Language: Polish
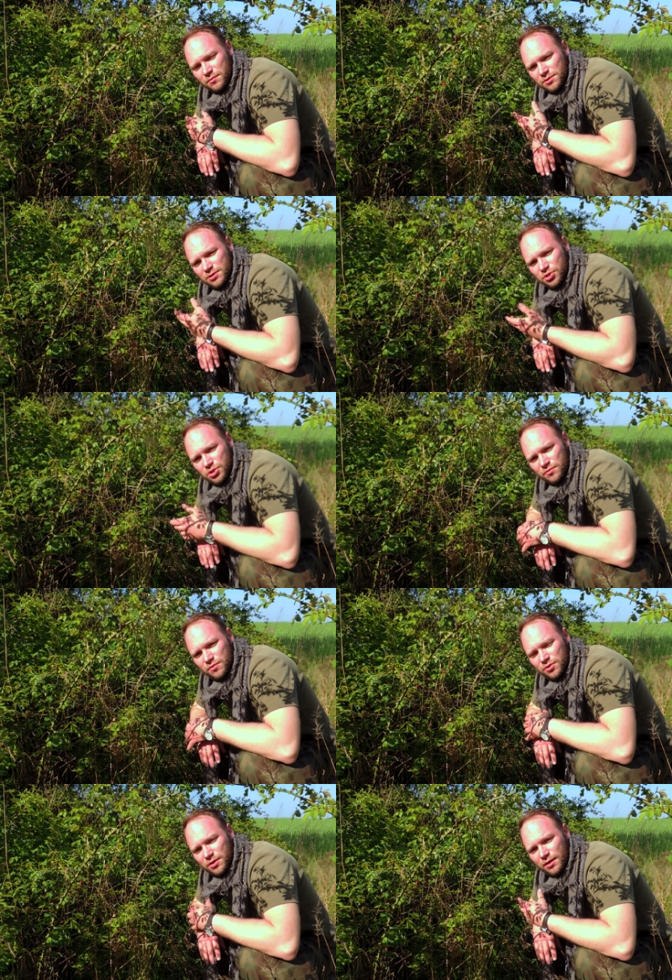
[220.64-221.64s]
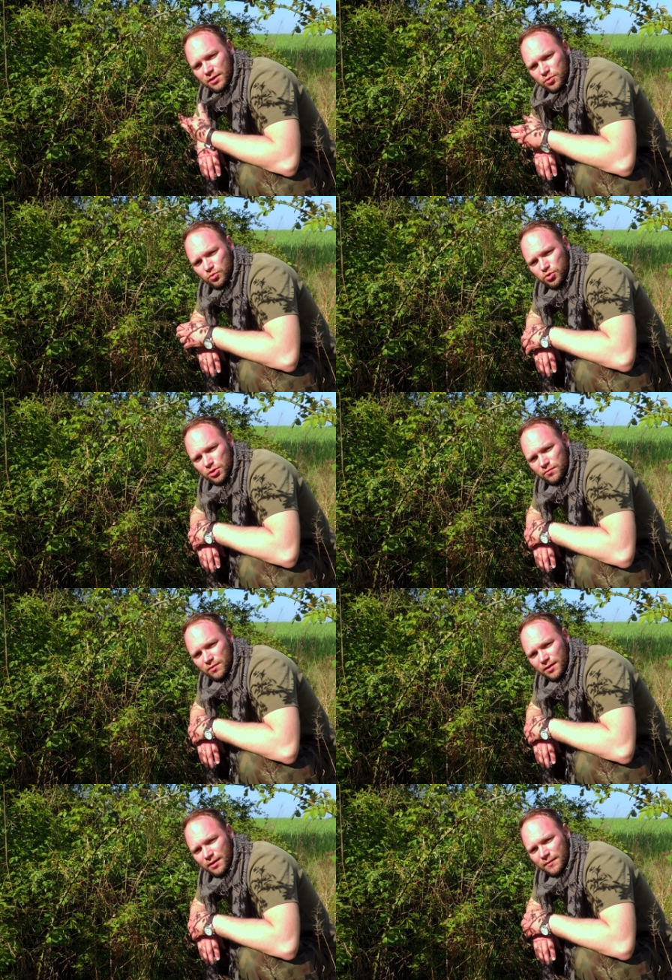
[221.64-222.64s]
owoce czerwone,
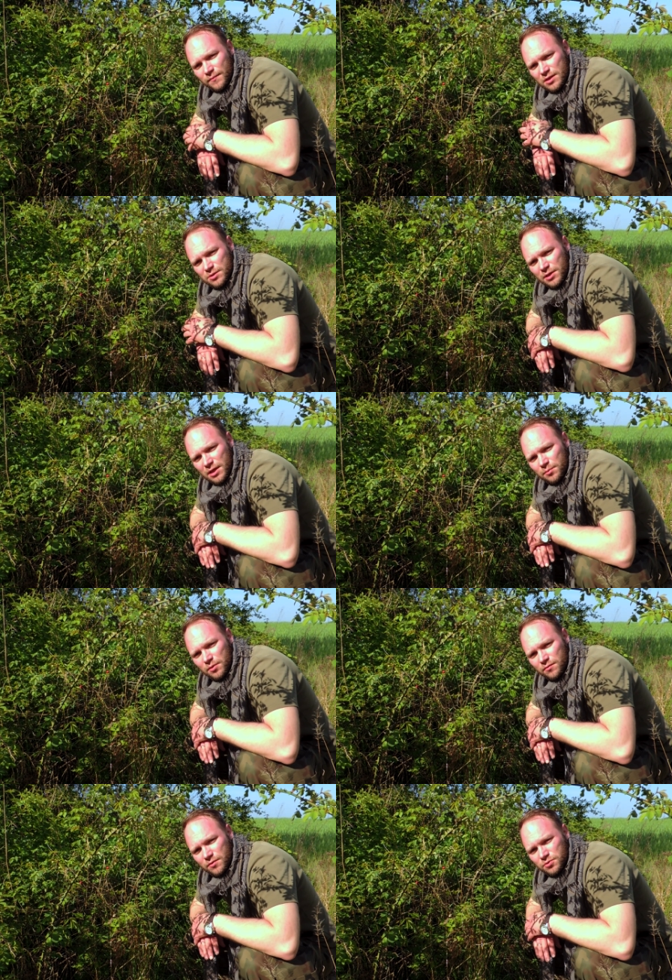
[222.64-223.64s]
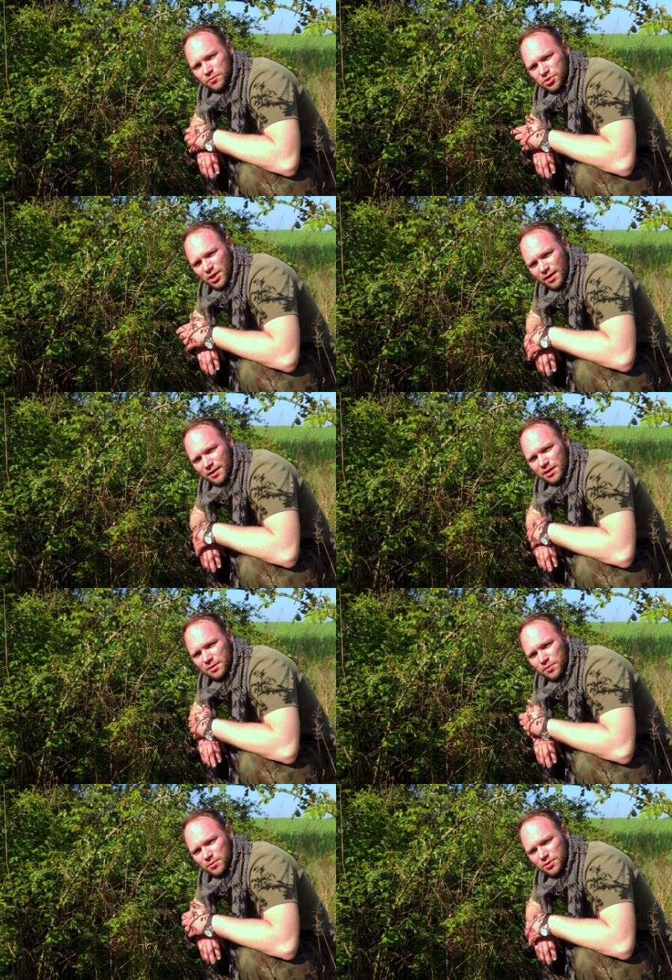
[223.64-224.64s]
różowe. Nie zbierajmy owoców
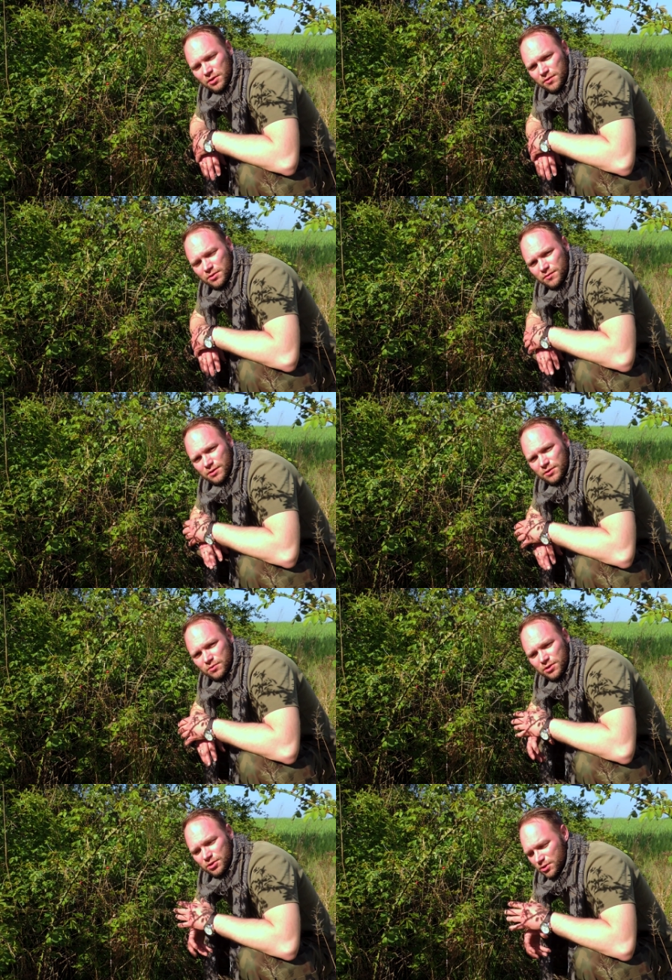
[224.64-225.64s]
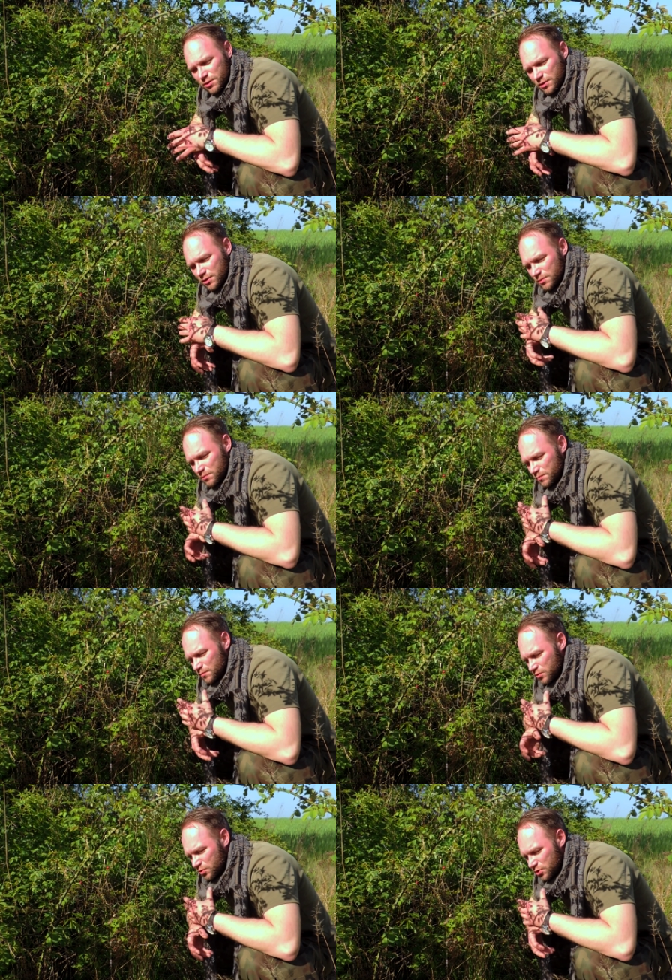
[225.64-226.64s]
czarnych, brązowych. To wskazuje, że ten
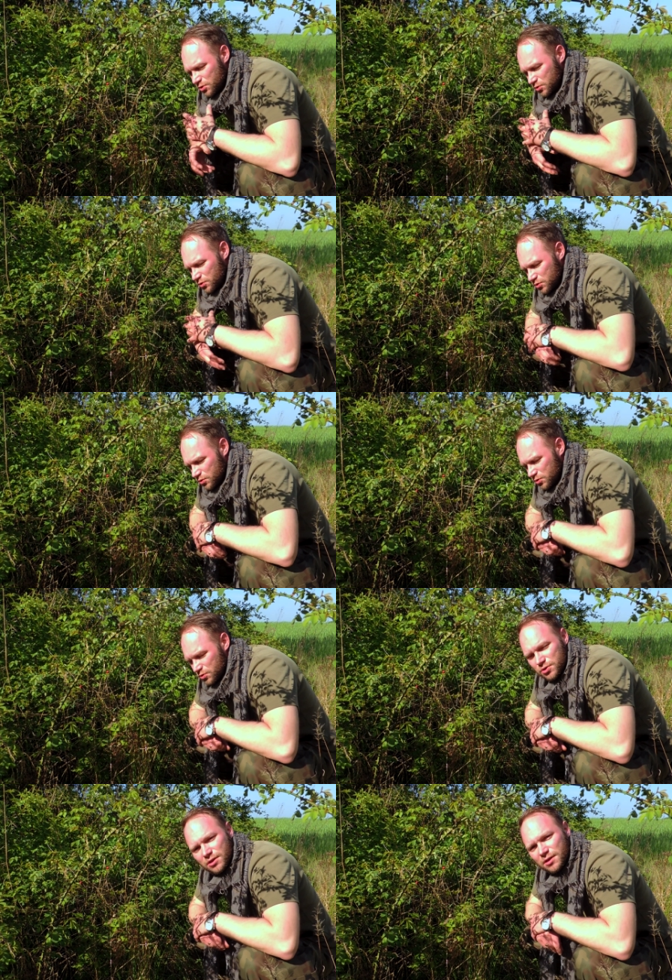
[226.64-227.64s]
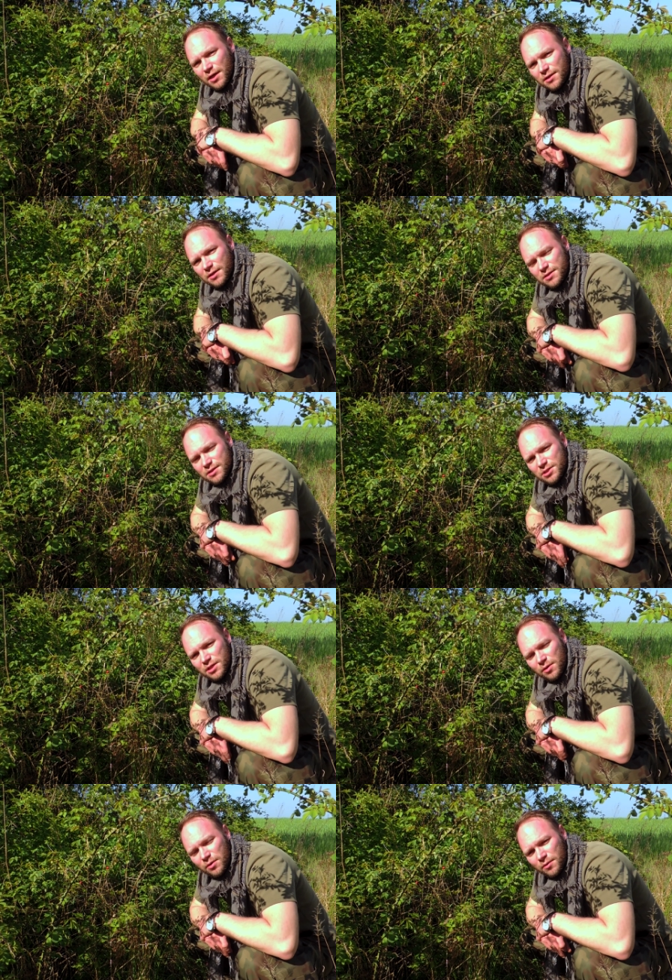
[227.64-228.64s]
coś, coś, coś, coś generalnie nie
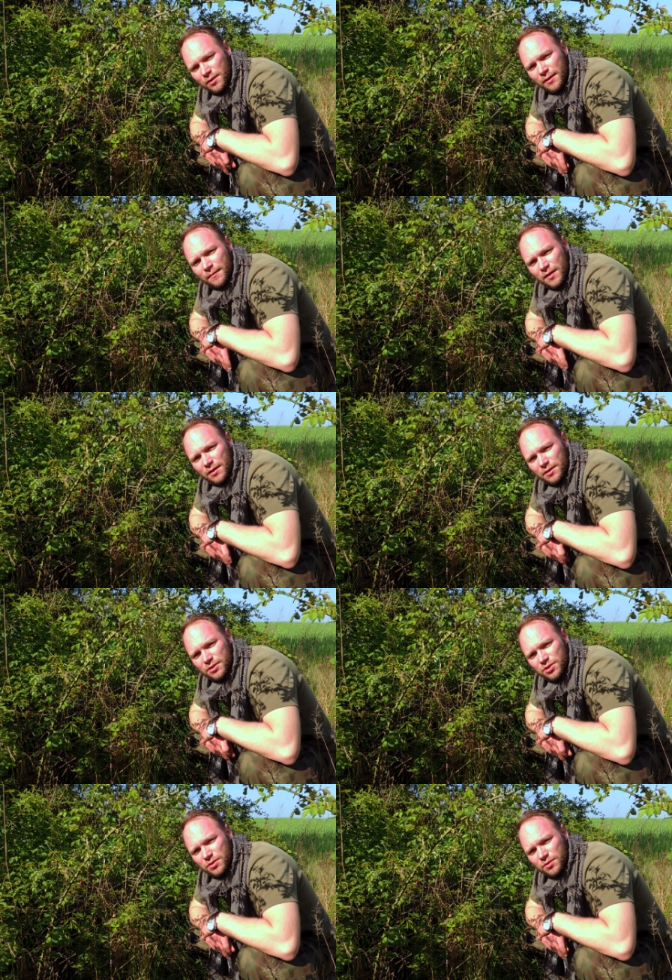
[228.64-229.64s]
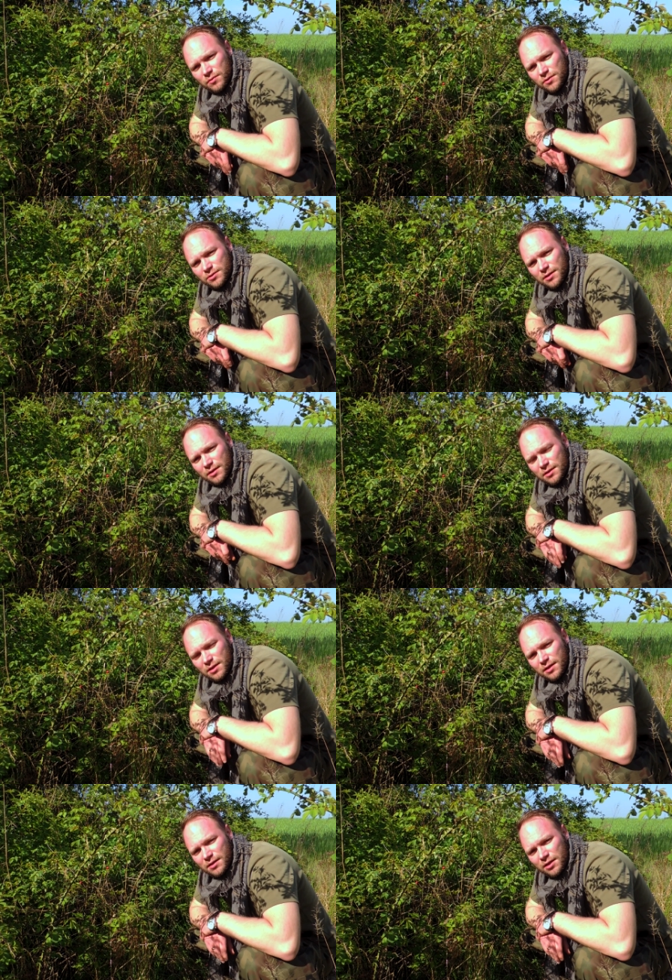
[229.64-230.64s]
zadziałało, e, że te owoce
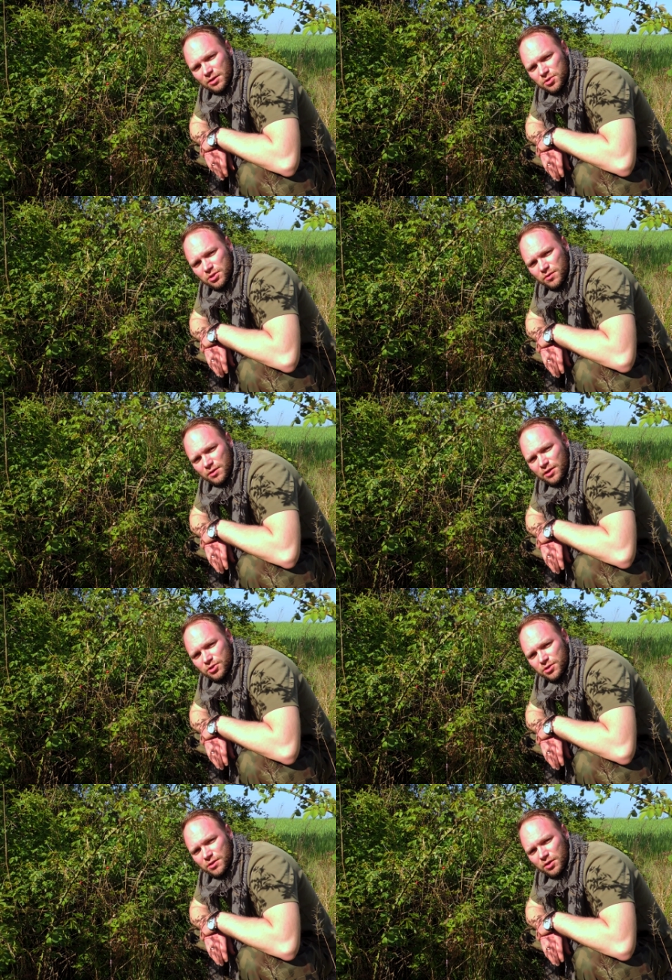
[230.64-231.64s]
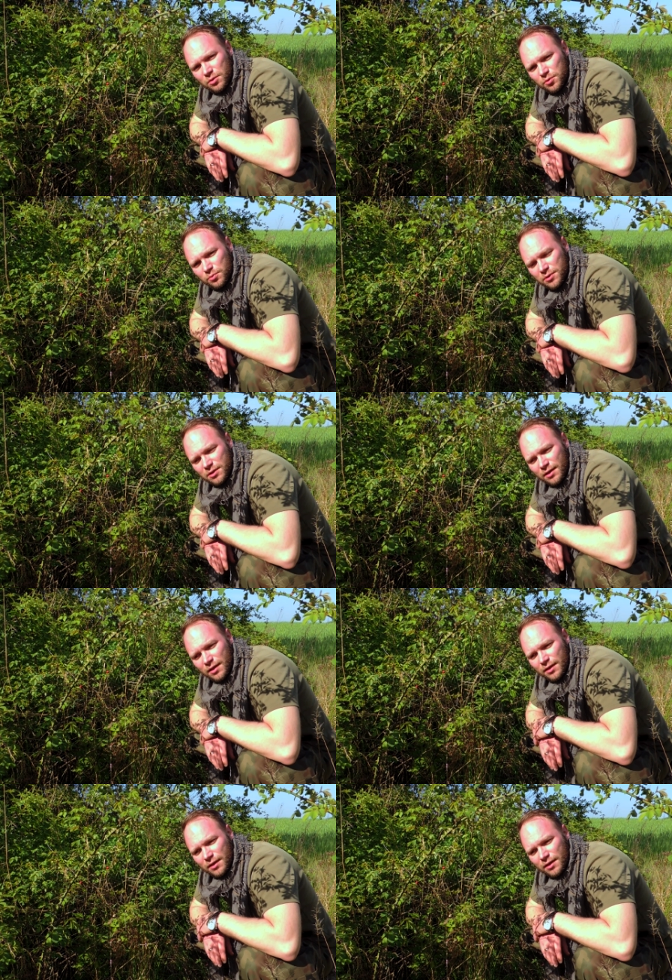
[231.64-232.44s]
nie nadają się do dalszej obróbki.